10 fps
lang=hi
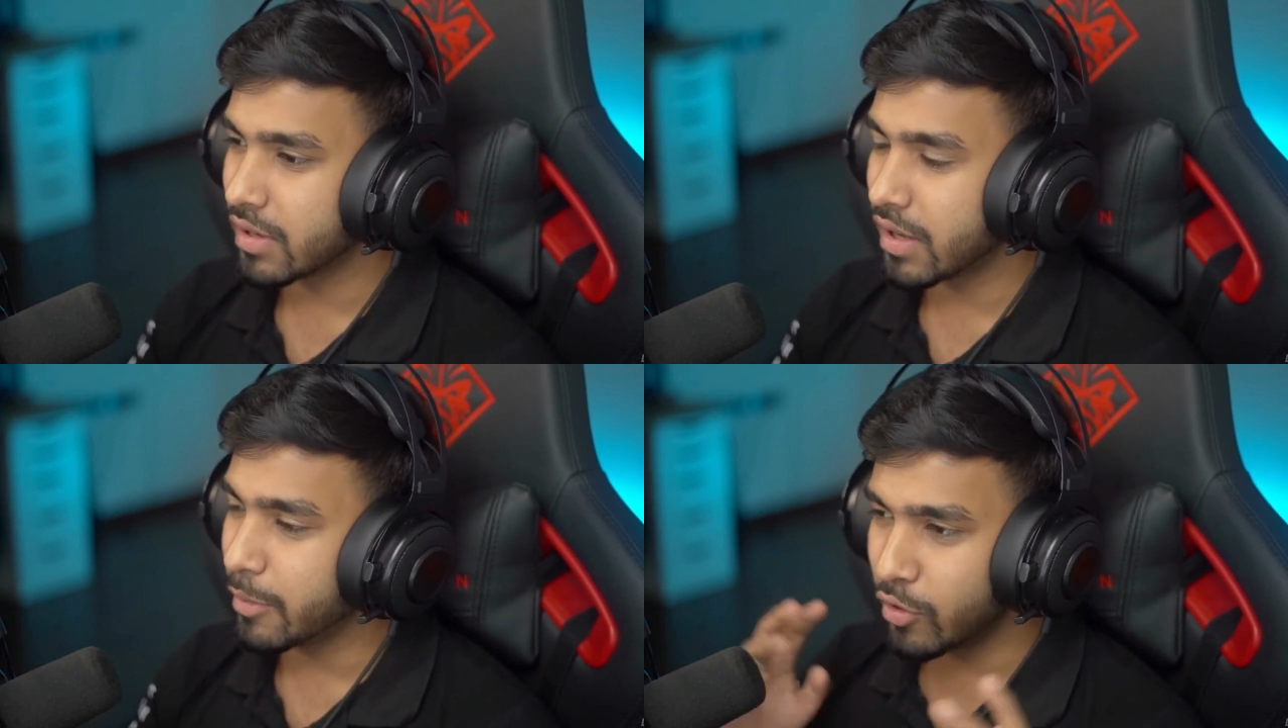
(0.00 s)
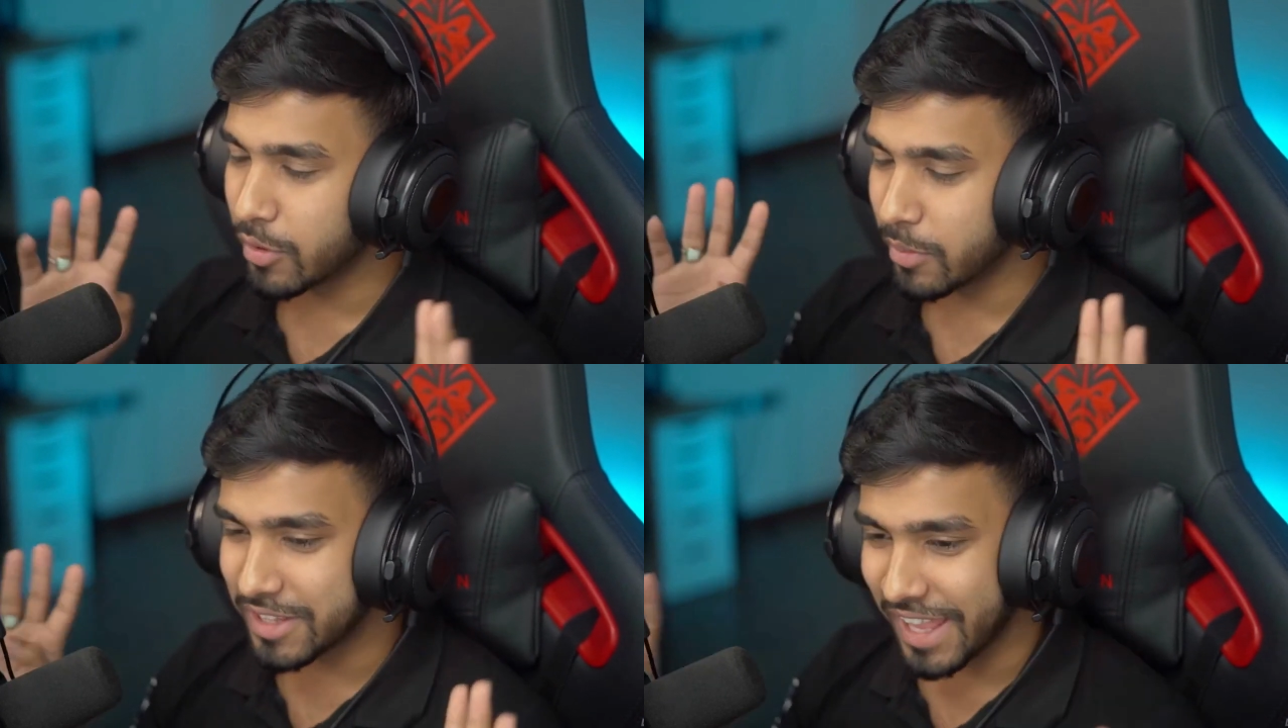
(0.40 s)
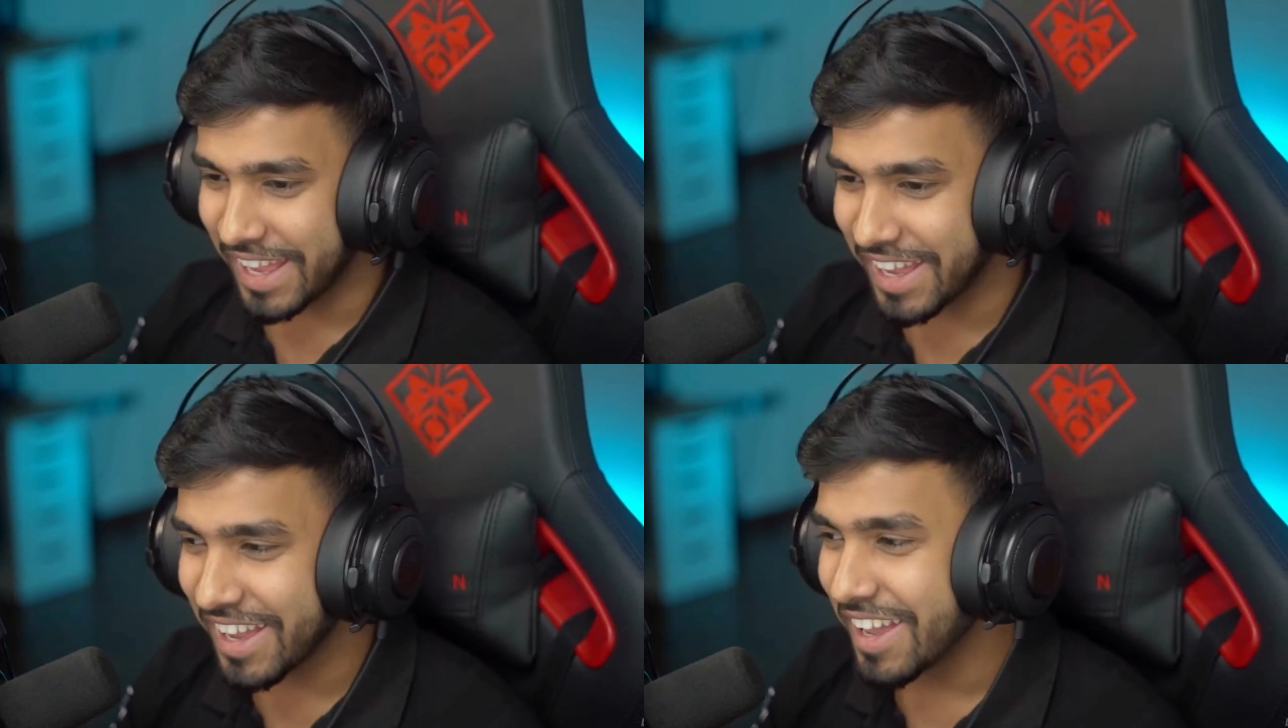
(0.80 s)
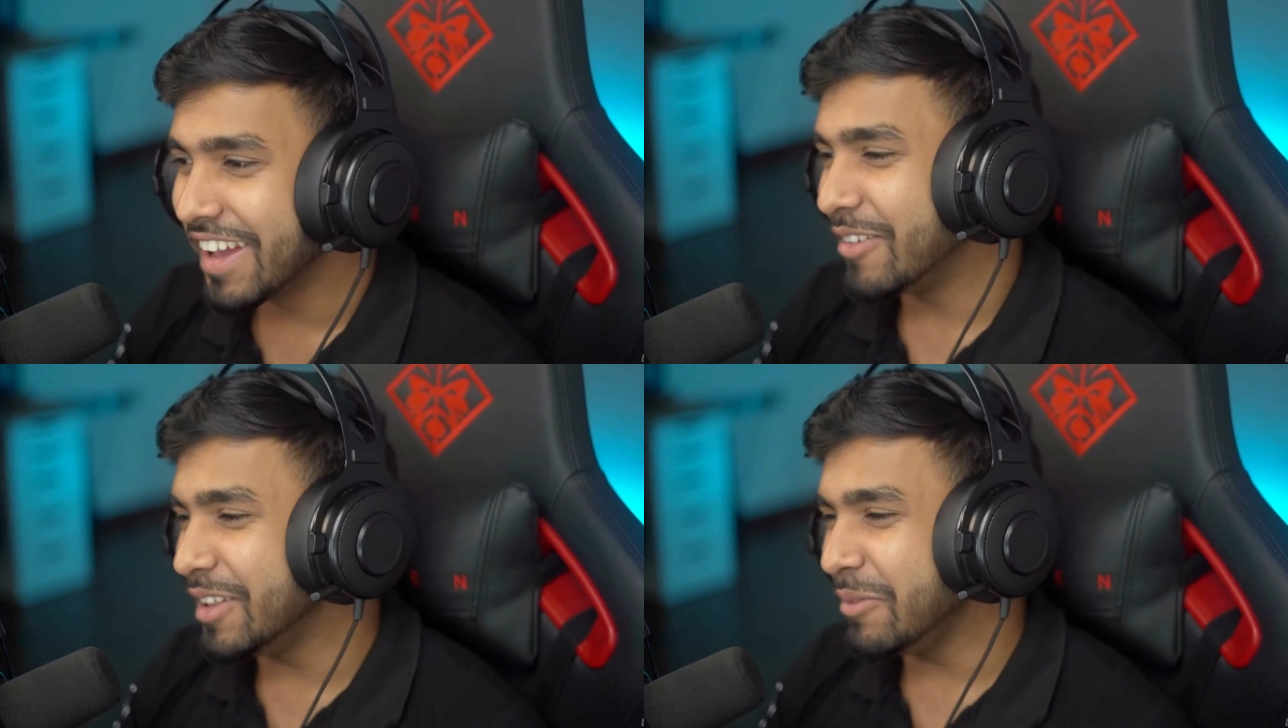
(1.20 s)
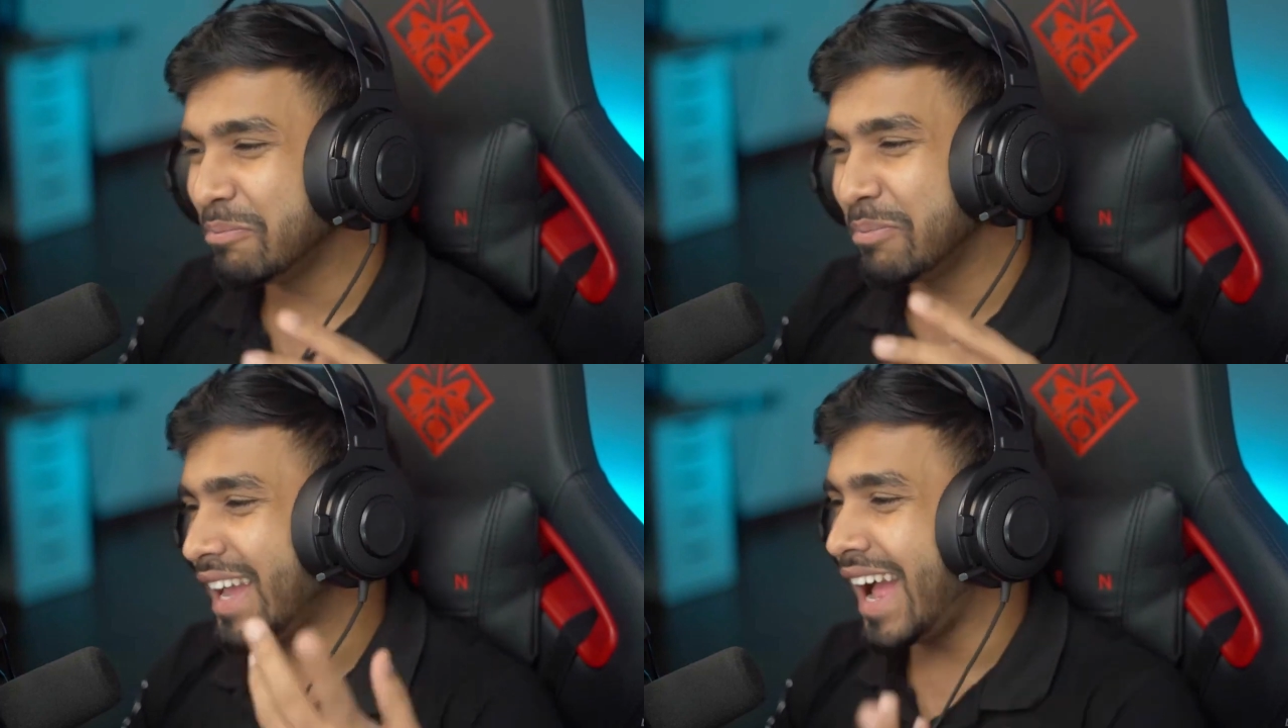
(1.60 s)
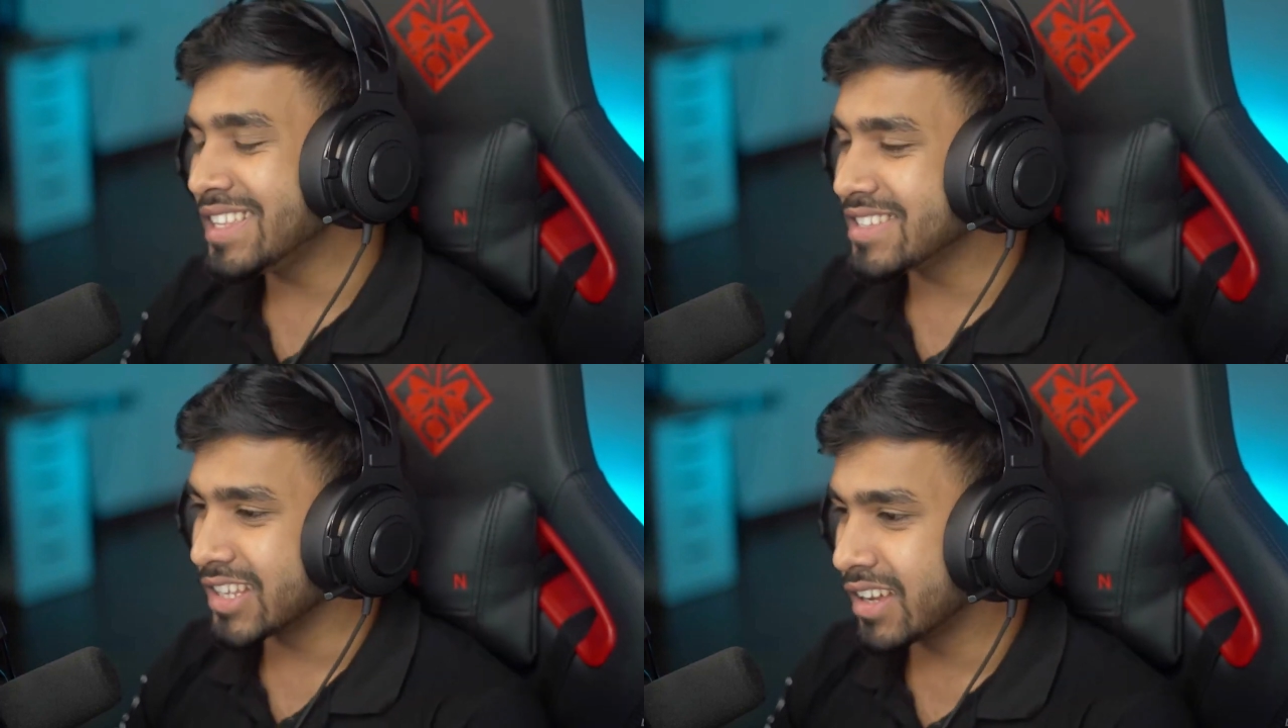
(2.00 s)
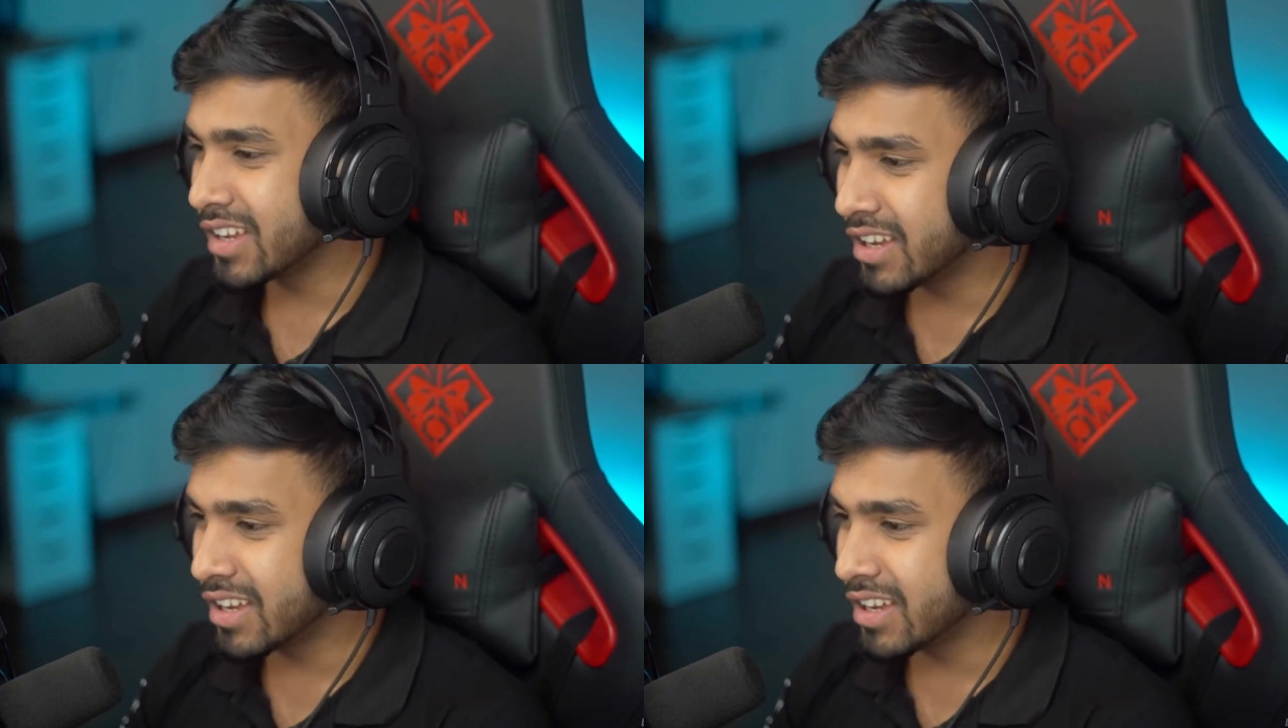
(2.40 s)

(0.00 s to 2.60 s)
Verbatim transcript: कभी और बताएंगे मतलब बेकार चीज़ है